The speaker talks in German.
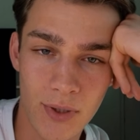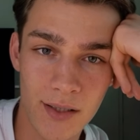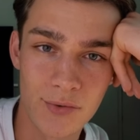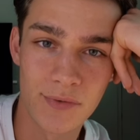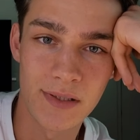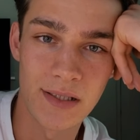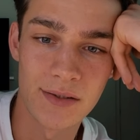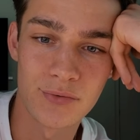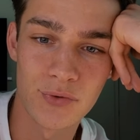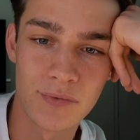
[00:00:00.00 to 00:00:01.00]
Oha, so
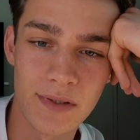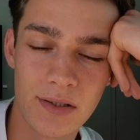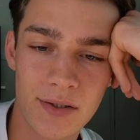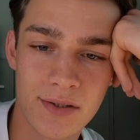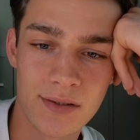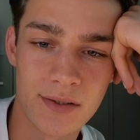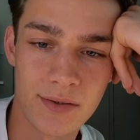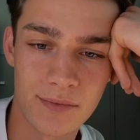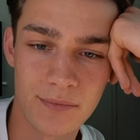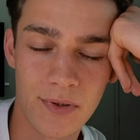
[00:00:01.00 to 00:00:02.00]
viele, so viele Leute
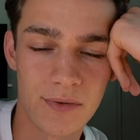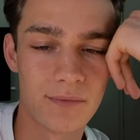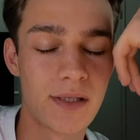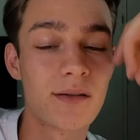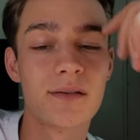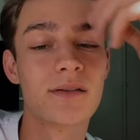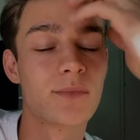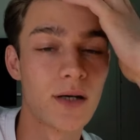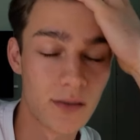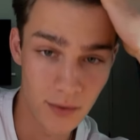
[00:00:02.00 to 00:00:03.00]
aus dem, aus dem Dings
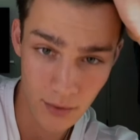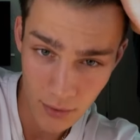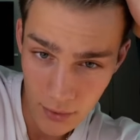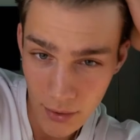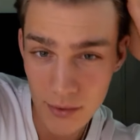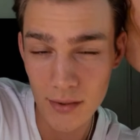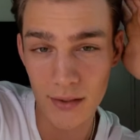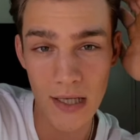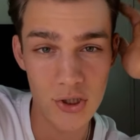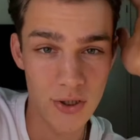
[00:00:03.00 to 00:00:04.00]
diesmal.
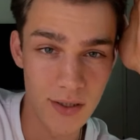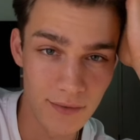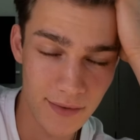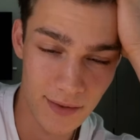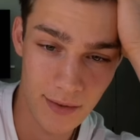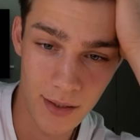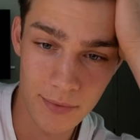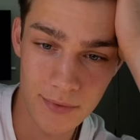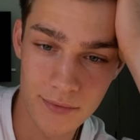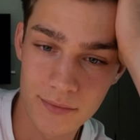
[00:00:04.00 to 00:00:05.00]
International, was geht
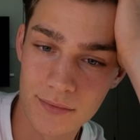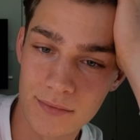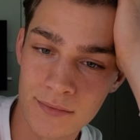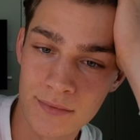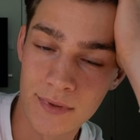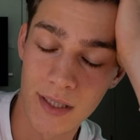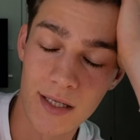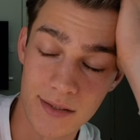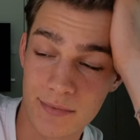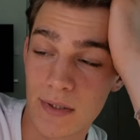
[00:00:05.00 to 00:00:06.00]
ab?
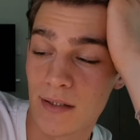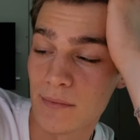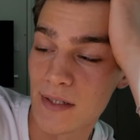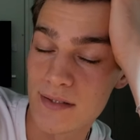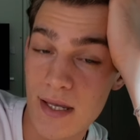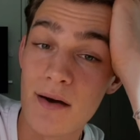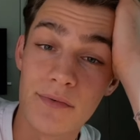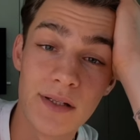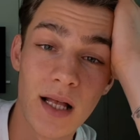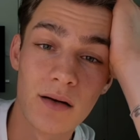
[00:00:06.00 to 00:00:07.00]
Ja, ich, ich habe ja
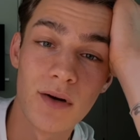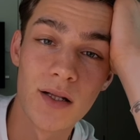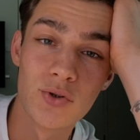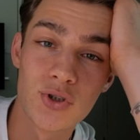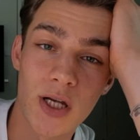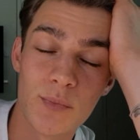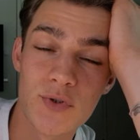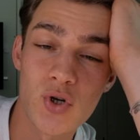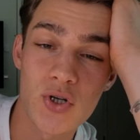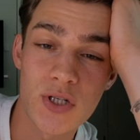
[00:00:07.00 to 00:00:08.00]
sehr viel Langeweile ich dachte
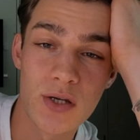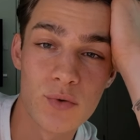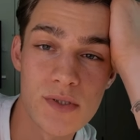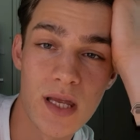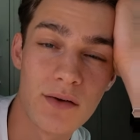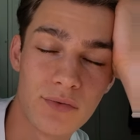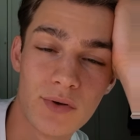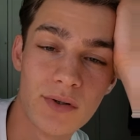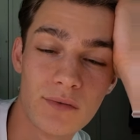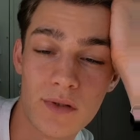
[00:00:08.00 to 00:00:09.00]
mir so, ich gehe kurz live
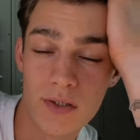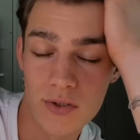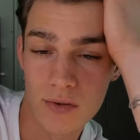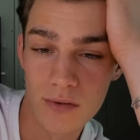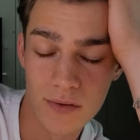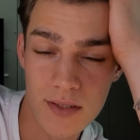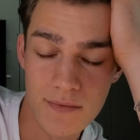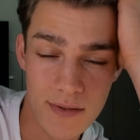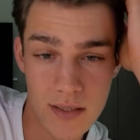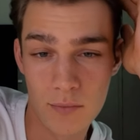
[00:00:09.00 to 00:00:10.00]
für eine Viertelstunde oder
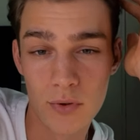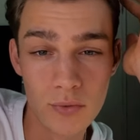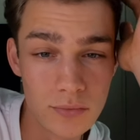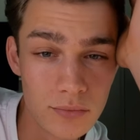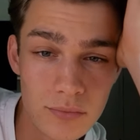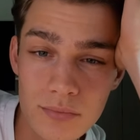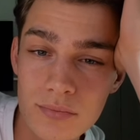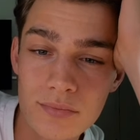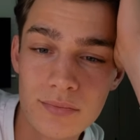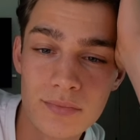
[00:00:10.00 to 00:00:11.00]
20 Minuten.
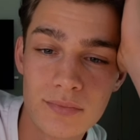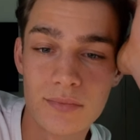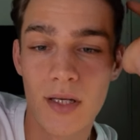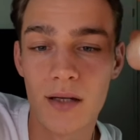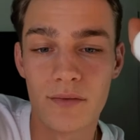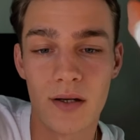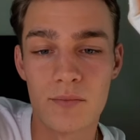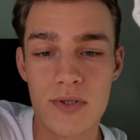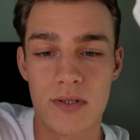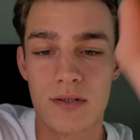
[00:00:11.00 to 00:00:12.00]
Einfach
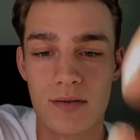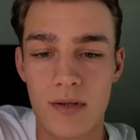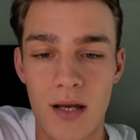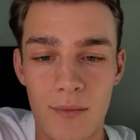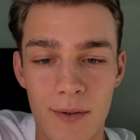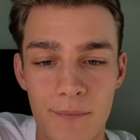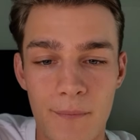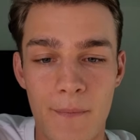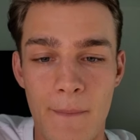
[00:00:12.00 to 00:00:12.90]
ein bisschen zu labern.